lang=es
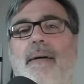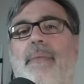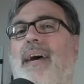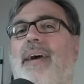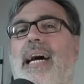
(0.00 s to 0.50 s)

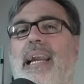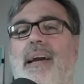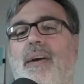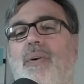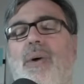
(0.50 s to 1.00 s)
para
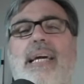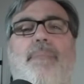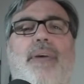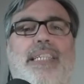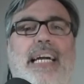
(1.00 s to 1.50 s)
ver cuáles
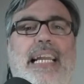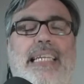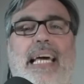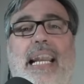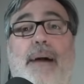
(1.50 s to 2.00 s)
pueden llegar a
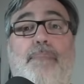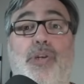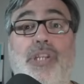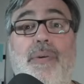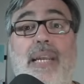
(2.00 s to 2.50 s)
ser las
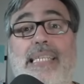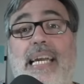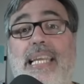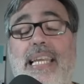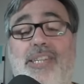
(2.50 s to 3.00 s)
posibles
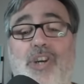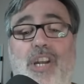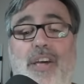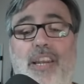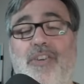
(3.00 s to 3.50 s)

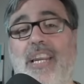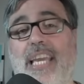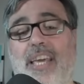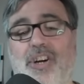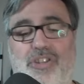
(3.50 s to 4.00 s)
alineaciones de los
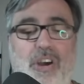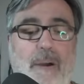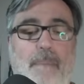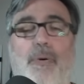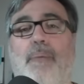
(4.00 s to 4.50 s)
dirigidos
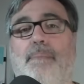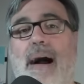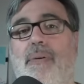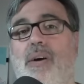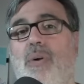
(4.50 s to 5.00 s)
por
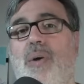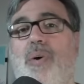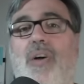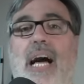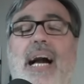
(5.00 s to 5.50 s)
Pablo
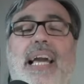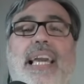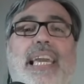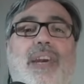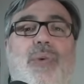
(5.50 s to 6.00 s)
Boivoda
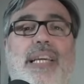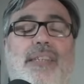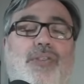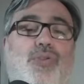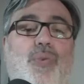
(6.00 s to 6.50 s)
y
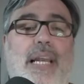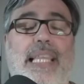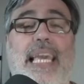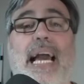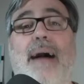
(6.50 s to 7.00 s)
Luis
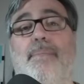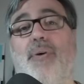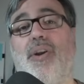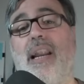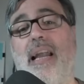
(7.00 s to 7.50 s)
Subeldía.
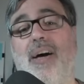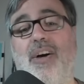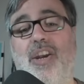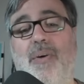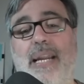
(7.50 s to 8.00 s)
Por el
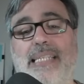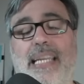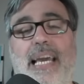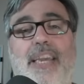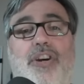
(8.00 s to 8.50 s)
lado de los
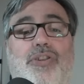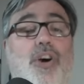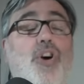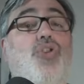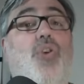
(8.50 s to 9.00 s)
brasileños,
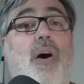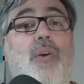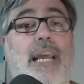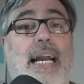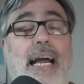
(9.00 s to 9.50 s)
Joao
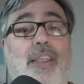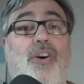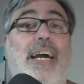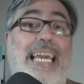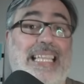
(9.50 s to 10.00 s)

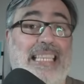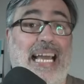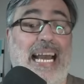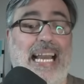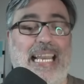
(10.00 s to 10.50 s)
Ricardo
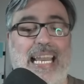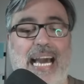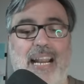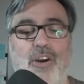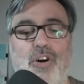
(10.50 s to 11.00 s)
estará en el
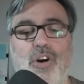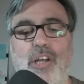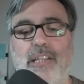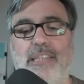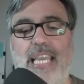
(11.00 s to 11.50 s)
arco.
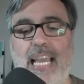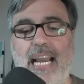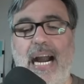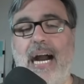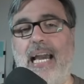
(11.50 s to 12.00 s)

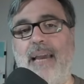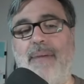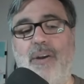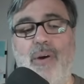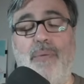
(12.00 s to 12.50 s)
Tinga,
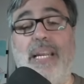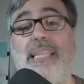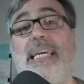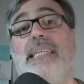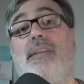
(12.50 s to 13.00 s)
Emanuel
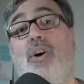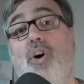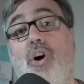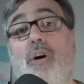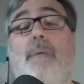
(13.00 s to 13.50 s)
Brites
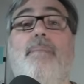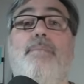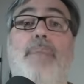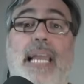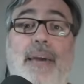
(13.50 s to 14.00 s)
o
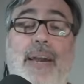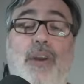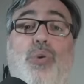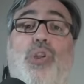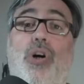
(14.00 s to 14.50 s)

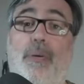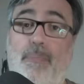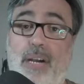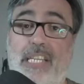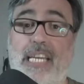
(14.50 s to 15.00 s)
Benevenuto,
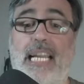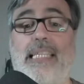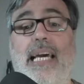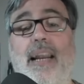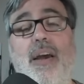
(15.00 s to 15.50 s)
puede llegar a
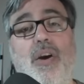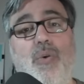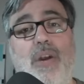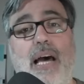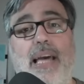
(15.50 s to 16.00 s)
ser
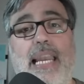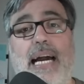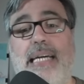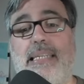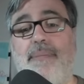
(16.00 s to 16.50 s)
una de
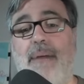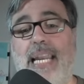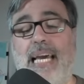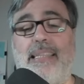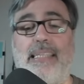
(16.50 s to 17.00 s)
las
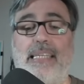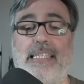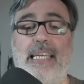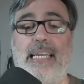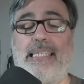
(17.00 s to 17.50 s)
variantes
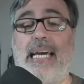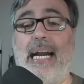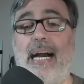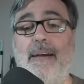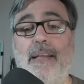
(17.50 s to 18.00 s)
allí en la
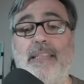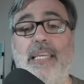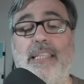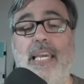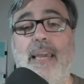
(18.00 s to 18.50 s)
saga.
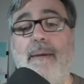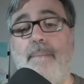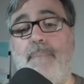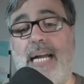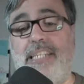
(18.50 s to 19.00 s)
Titi,
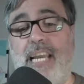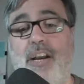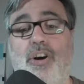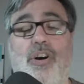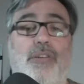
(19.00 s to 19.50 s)

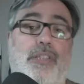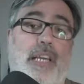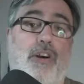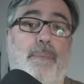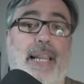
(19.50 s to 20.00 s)
Pacheco
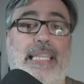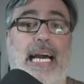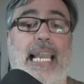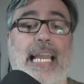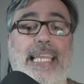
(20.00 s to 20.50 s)
se
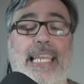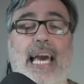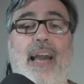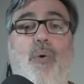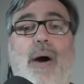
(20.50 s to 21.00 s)
completa la
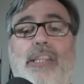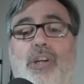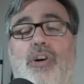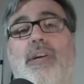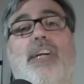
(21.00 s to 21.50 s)
línea de
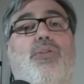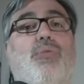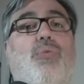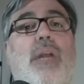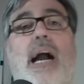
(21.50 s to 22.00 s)
cuatro en una
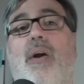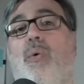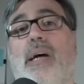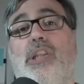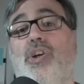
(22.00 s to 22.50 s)
estructura
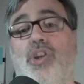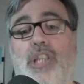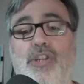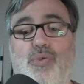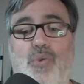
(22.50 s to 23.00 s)

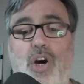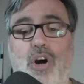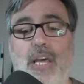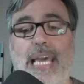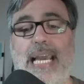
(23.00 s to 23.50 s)
4-2-3-1.
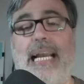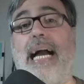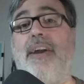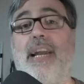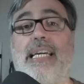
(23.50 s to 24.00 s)

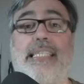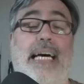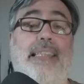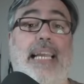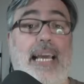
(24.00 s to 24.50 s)
Cayo
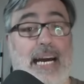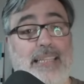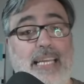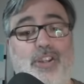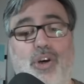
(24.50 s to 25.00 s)
Alexandre,
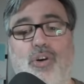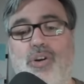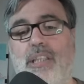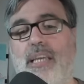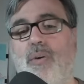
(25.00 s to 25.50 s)
atentos
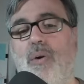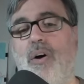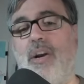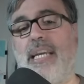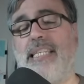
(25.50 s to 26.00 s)
con este
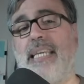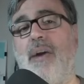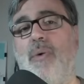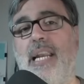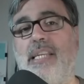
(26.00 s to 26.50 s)
jugador, y C.
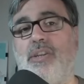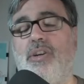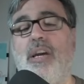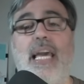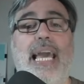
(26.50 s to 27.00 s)

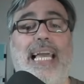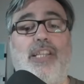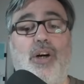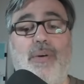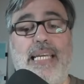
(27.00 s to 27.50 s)
Wellison, el
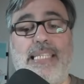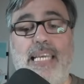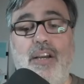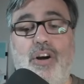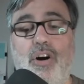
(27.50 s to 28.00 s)
doble
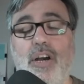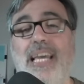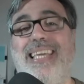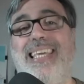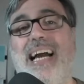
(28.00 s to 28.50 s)
5.
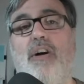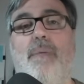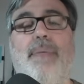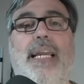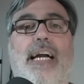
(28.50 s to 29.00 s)

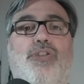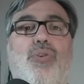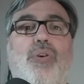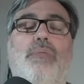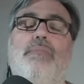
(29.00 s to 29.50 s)
Iago
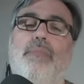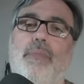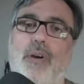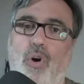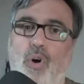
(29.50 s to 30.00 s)
Pikachu
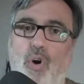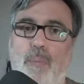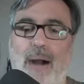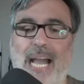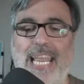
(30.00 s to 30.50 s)
o
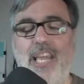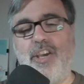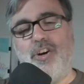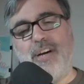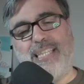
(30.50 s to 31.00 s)

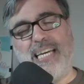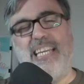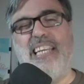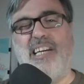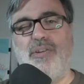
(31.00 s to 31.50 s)
Mariño. Esta
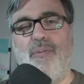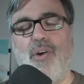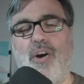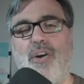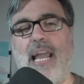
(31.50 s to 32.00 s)
alineación
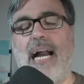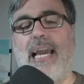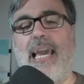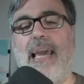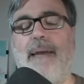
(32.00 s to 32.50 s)
fue con la
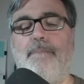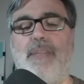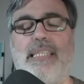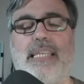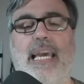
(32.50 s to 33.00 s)
que
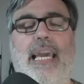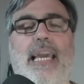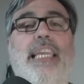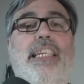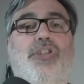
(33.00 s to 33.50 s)
se eh,
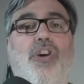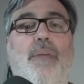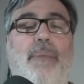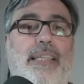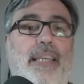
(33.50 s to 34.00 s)
inició
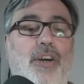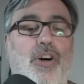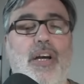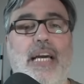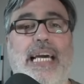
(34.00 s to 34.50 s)
el
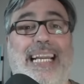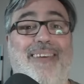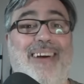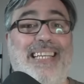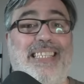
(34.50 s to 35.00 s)
partido
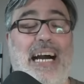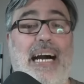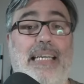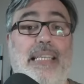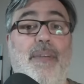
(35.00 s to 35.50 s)

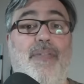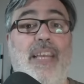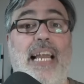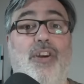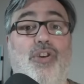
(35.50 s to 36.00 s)
revancha
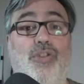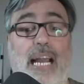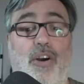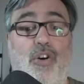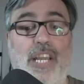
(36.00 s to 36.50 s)
semifinal
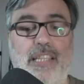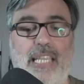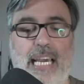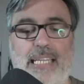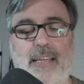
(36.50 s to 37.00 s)
contra
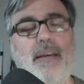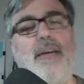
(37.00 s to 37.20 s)
Corinthians